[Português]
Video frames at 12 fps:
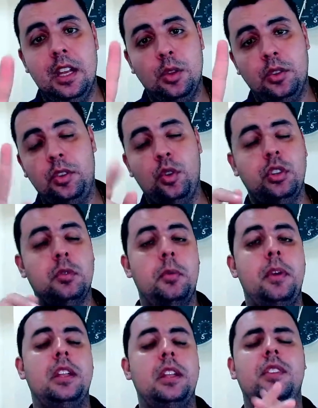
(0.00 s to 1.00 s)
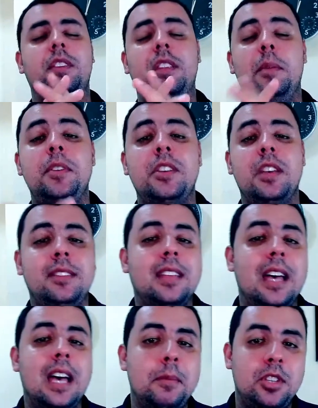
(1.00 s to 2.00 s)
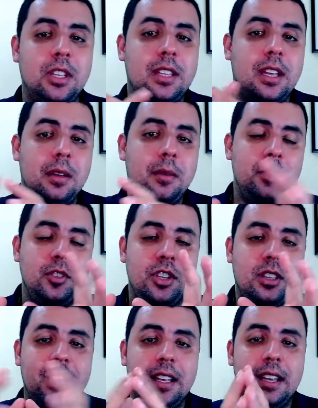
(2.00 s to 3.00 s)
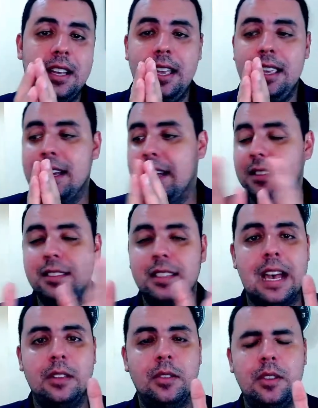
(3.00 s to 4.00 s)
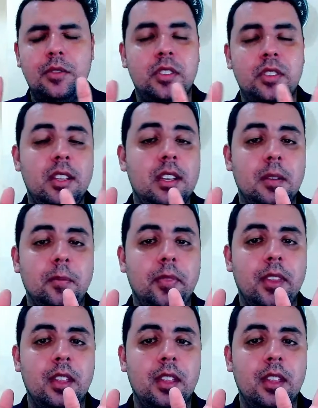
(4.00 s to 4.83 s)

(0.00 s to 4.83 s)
No segundo momento, você também já sabe, já está já tá, é, enraizado em você